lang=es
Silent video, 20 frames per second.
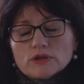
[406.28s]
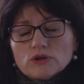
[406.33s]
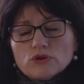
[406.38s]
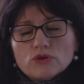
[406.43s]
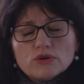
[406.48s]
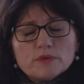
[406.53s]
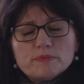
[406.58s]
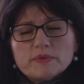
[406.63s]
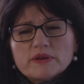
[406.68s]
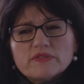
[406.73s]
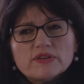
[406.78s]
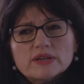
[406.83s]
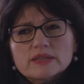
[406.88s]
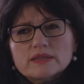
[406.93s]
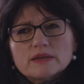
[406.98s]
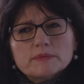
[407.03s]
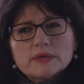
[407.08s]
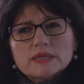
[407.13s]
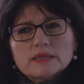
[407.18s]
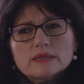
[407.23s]
Lo oí
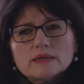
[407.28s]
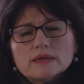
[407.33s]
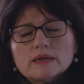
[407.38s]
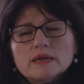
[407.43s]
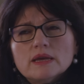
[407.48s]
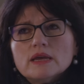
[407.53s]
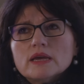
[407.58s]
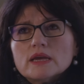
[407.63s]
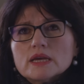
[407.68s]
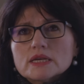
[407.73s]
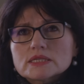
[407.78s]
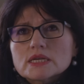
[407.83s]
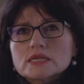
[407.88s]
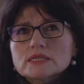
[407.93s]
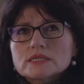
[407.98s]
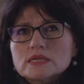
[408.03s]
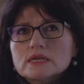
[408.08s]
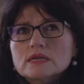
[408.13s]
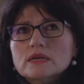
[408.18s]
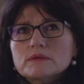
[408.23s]
perfectamente. Es
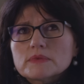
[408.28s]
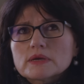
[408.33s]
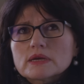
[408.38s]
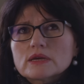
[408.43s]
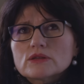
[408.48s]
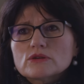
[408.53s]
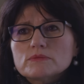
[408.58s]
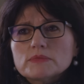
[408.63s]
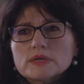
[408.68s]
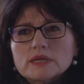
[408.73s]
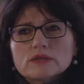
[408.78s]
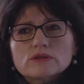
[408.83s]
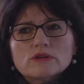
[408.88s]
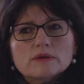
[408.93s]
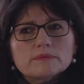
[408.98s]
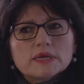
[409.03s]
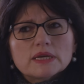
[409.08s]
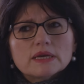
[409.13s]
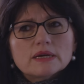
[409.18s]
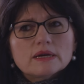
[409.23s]
así que me quedo mirando
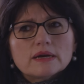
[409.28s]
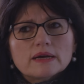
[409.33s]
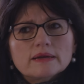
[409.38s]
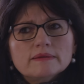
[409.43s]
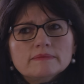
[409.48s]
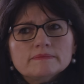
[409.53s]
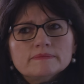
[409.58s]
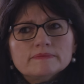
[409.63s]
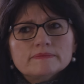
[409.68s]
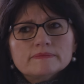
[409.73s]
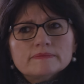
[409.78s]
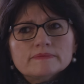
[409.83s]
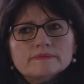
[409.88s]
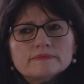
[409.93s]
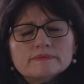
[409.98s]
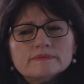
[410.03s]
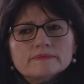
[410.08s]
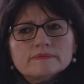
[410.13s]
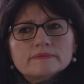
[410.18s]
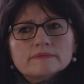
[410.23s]
a mi hija,
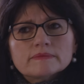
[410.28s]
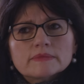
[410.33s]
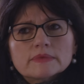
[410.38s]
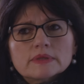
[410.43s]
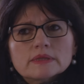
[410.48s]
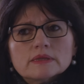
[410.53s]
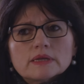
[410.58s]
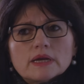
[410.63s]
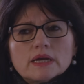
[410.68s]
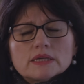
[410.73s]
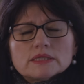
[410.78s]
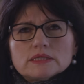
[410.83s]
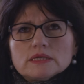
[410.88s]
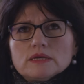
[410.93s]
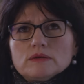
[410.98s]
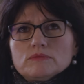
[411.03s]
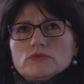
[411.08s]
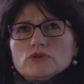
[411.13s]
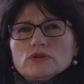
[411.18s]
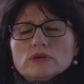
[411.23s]

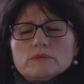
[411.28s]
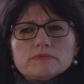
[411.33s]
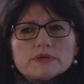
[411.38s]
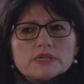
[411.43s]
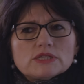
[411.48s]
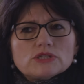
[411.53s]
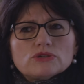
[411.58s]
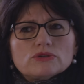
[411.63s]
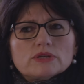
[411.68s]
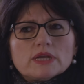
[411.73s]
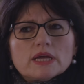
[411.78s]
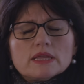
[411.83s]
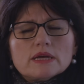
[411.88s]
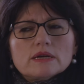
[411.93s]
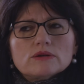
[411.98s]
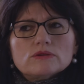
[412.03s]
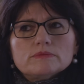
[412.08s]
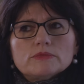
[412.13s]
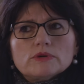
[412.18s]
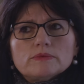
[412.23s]
así muy
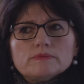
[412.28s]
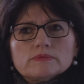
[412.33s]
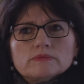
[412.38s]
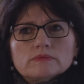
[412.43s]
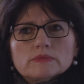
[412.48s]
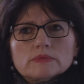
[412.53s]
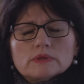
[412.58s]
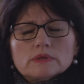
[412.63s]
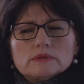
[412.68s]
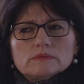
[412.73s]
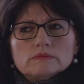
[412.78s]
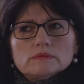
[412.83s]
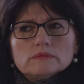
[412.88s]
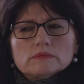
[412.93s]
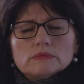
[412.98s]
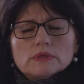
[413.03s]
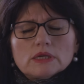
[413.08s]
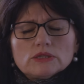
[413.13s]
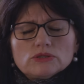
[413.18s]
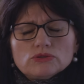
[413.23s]
impresionada, como, mm,
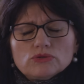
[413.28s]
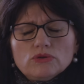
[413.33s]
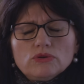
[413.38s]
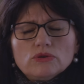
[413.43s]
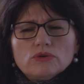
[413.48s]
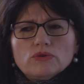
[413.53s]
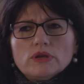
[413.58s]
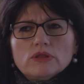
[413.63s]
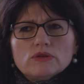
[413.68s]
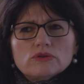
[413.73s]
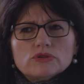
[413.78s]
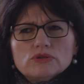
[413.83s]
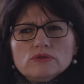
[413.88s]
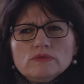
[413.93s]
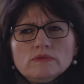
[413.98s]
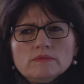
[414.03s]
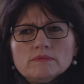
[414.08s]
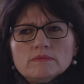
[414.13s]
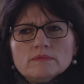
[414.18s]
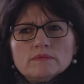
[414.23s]
mm, ¿esto lo he oído
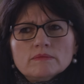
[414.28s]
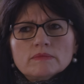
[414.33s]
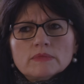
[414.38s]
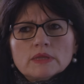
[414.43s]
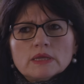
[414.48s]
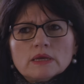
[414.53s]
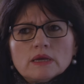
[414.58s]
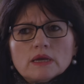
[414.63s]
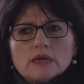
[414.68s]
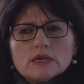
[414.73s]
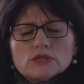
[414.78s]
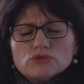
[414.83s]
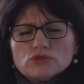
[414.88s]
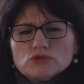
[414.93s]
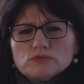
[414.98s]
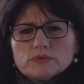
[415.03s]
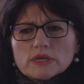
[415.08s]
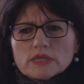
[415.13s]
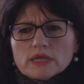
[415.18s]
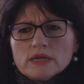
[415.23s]
yo? esto
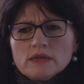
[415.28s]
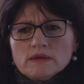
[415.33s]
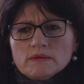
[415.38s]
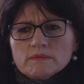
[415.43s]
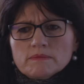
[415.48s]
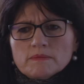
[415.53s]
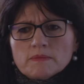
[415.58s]
es verdad.